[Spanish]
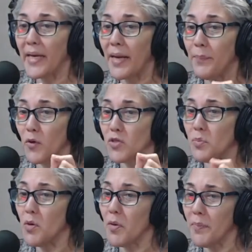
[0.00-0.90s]
que al
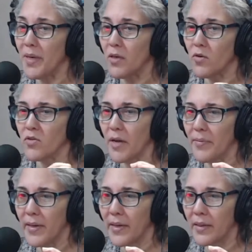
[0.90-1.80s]
próximo bombillo
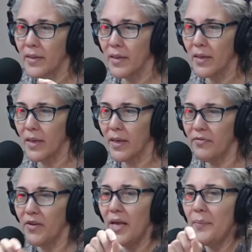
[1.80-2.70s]
saber que el
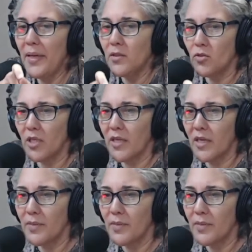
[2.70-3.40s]
filamento tiene que.